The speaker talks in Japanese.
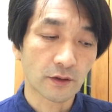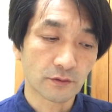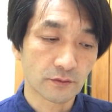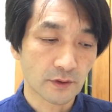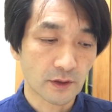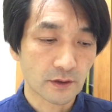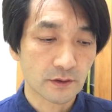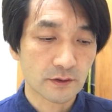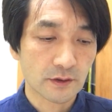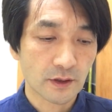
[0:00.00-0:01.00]
るわけ
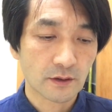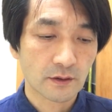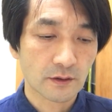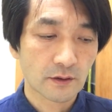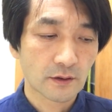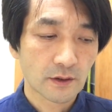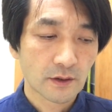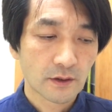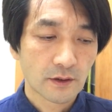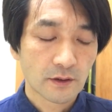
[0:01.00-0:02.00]
ですね。
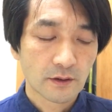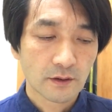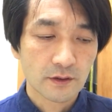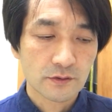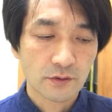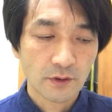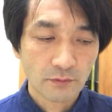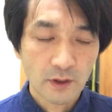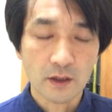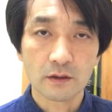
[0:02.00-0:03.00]
でそれ
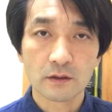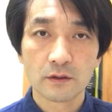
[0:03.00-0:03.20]
は